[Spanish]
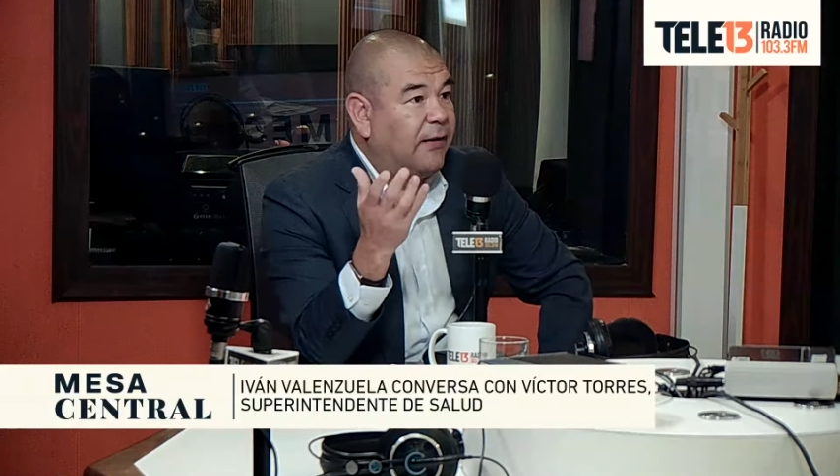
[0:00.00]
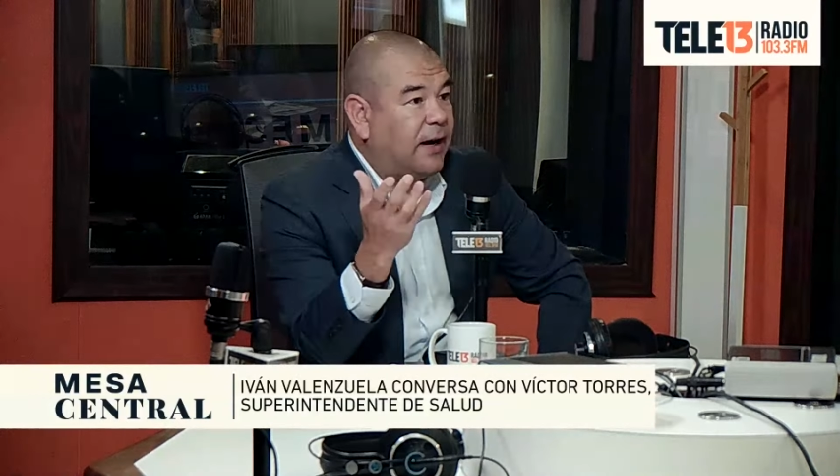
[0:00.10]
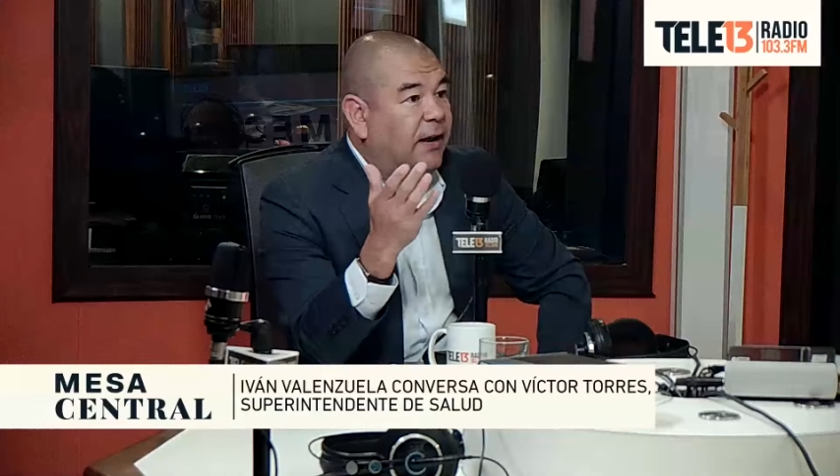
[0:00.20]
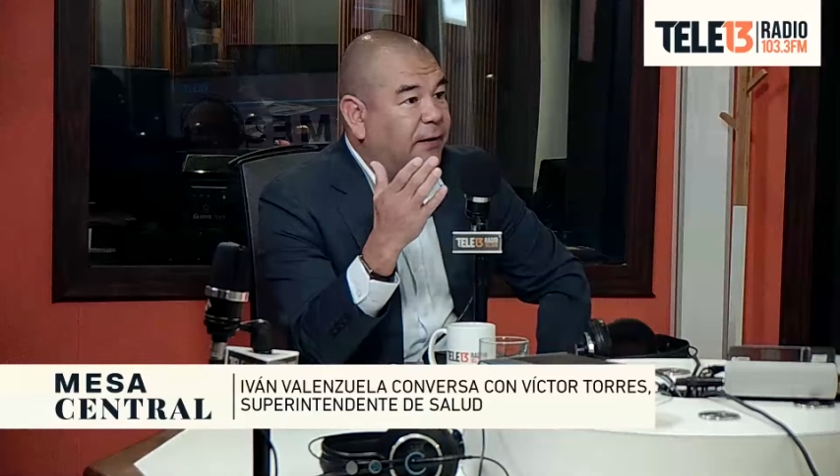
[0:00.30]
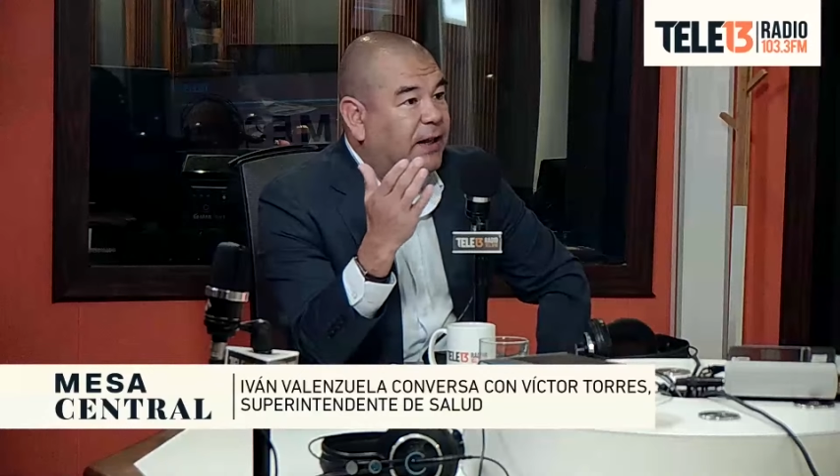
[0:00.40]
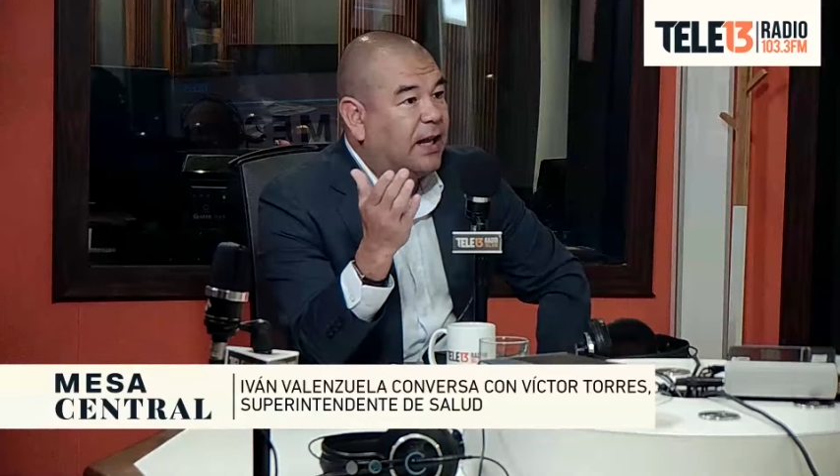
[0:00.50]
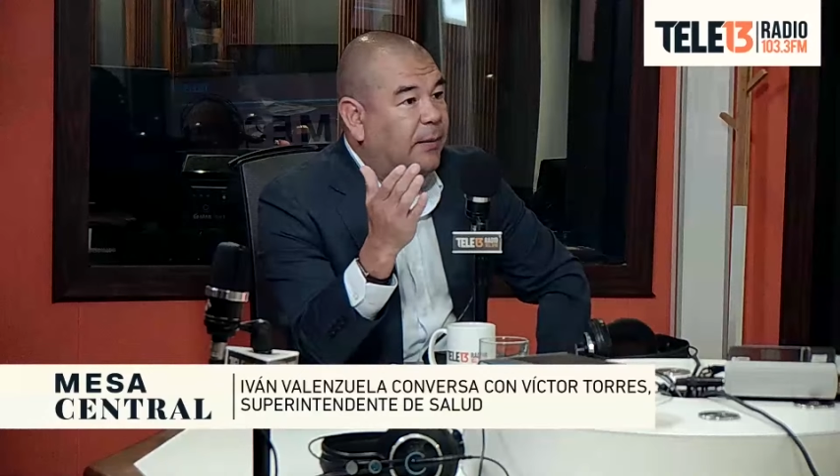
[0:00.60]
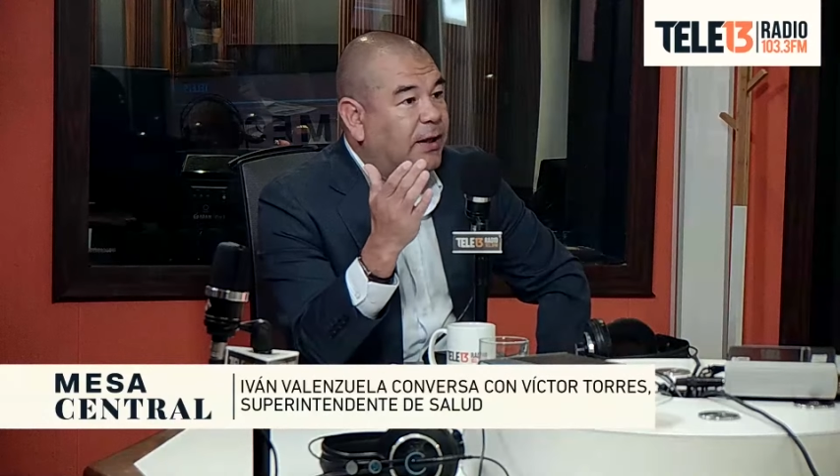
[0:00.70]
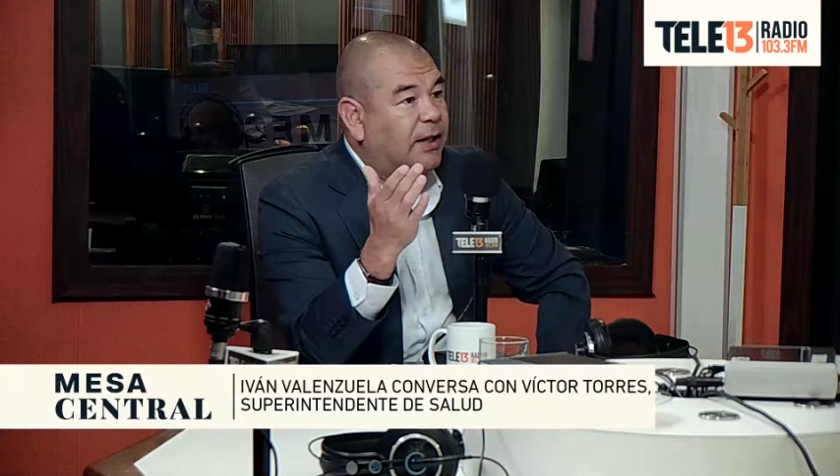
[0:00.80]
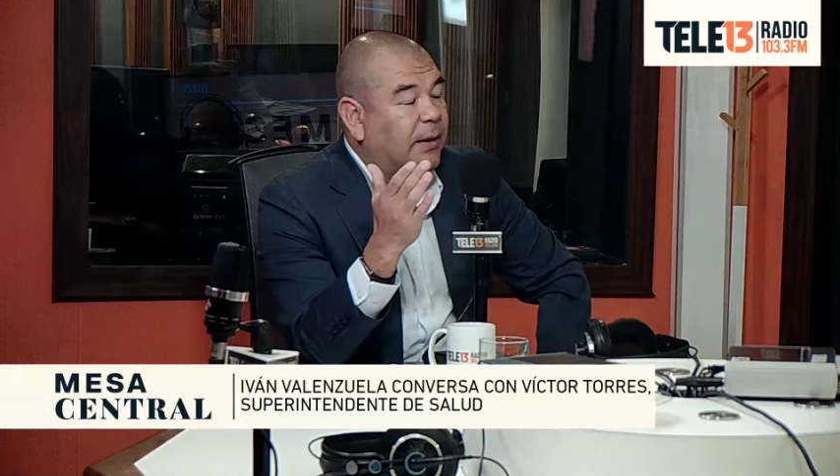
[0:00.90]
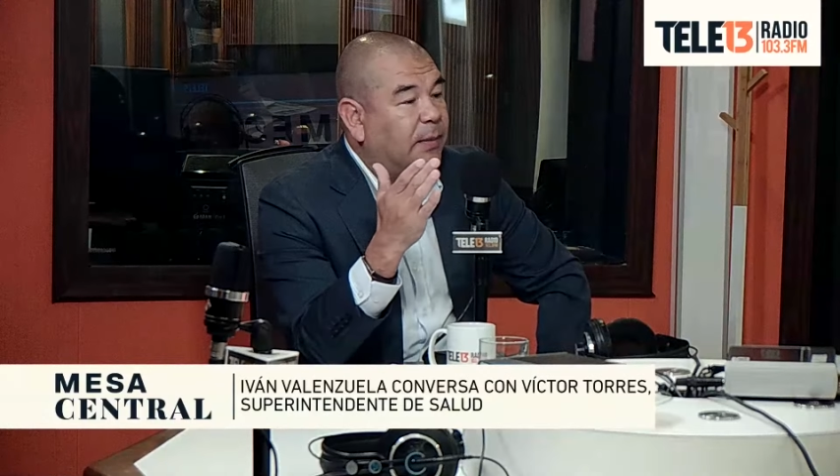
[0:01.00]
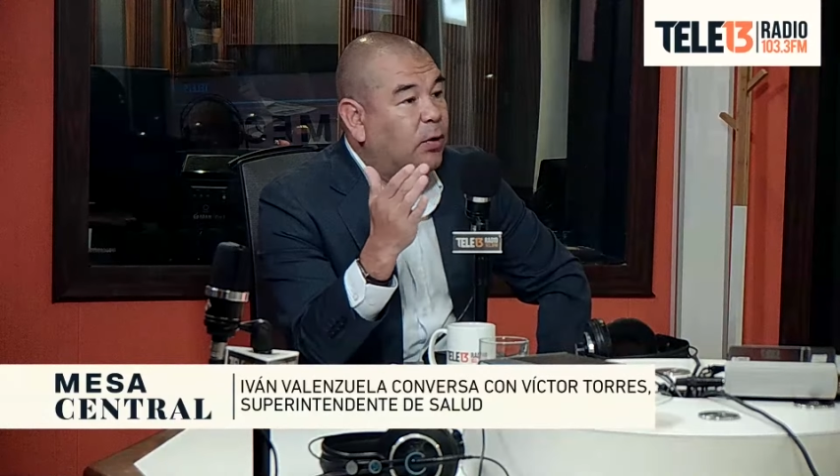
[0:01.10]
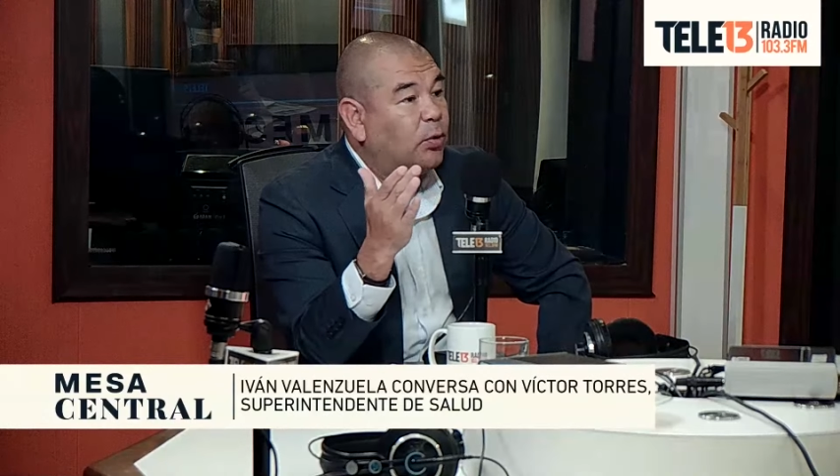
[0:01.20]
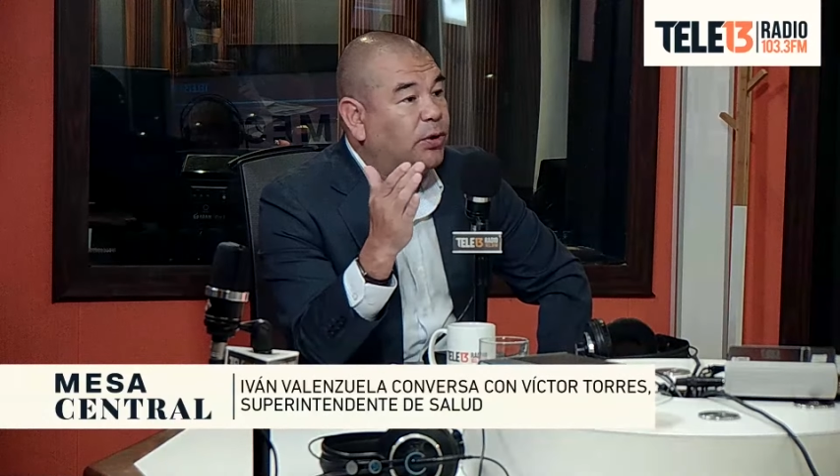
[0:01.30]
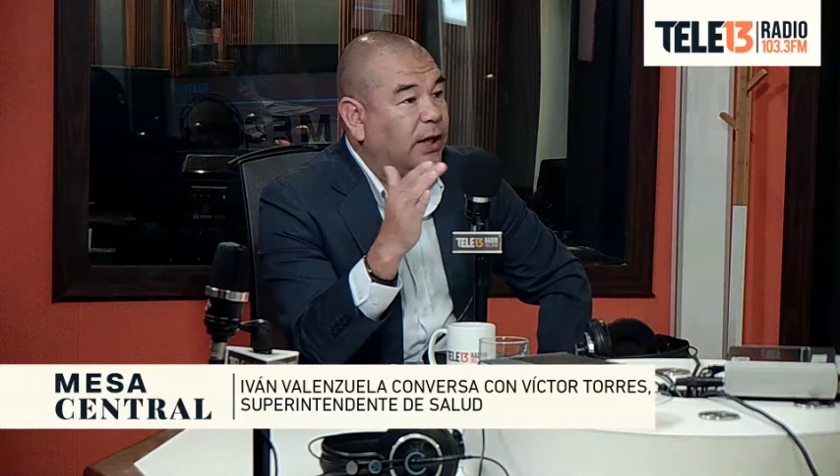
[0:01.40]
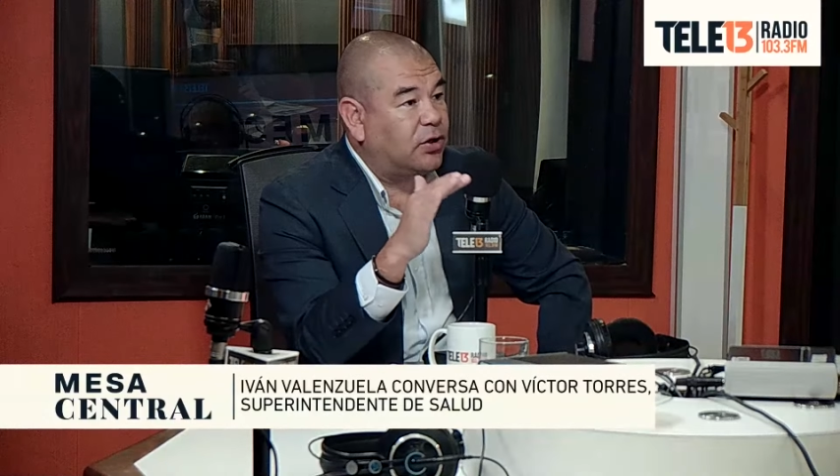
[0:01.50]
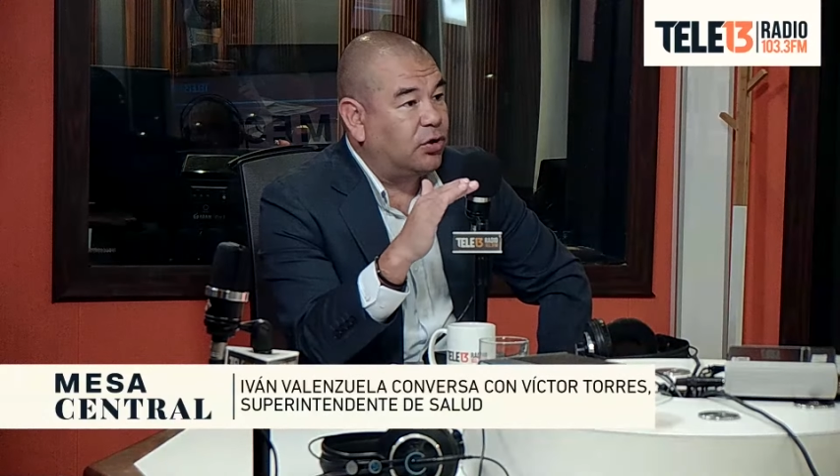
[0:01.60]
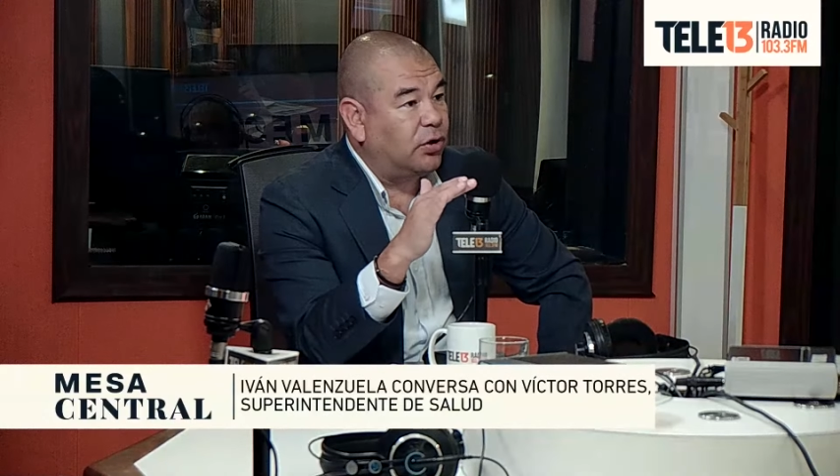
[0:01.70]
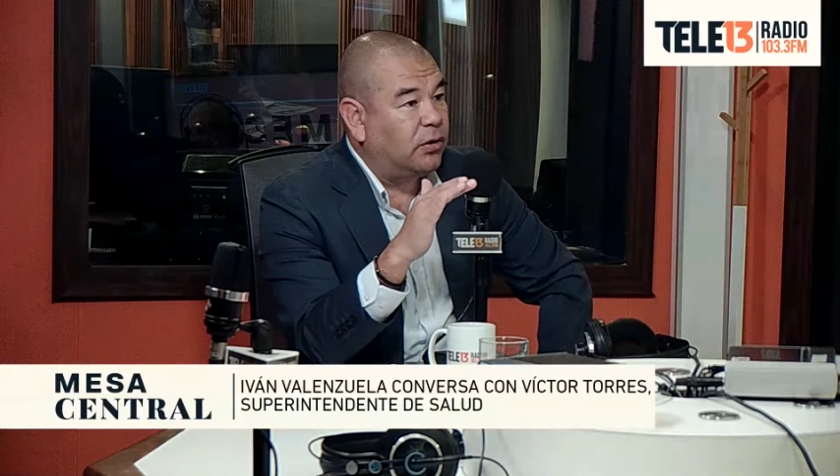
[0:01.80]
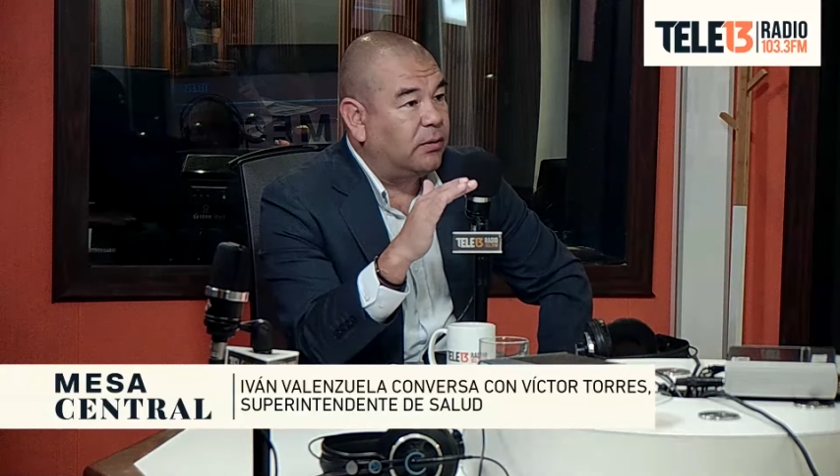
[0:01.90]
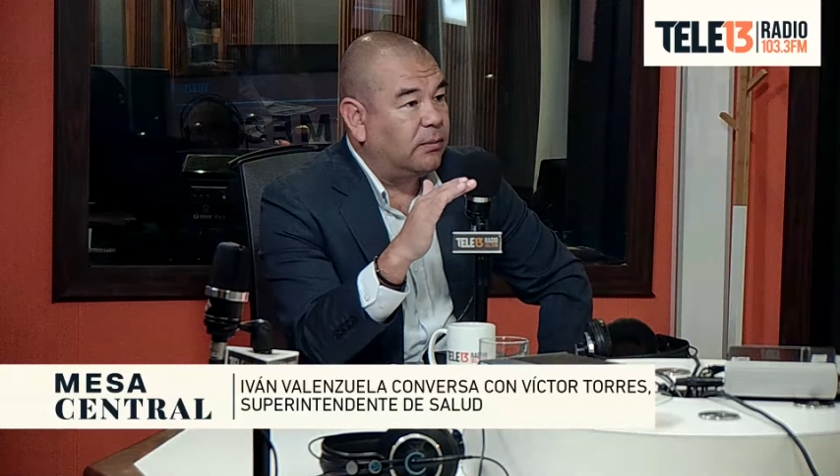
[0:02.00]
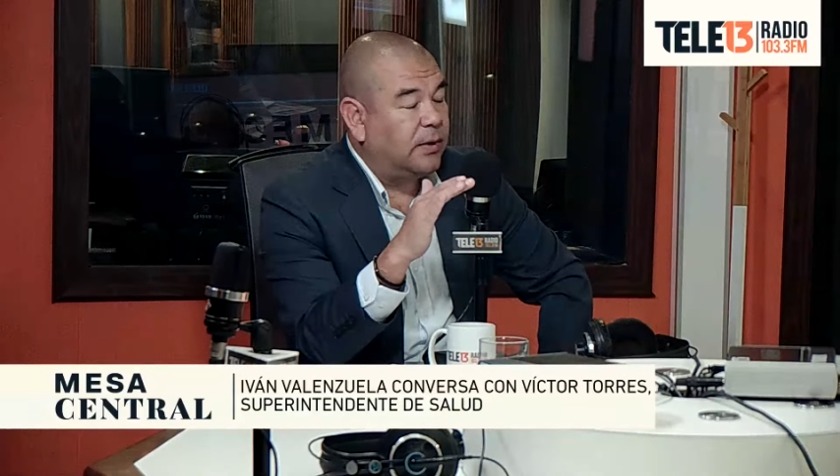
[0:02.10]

que ver efectivamente también un techo, ¿no?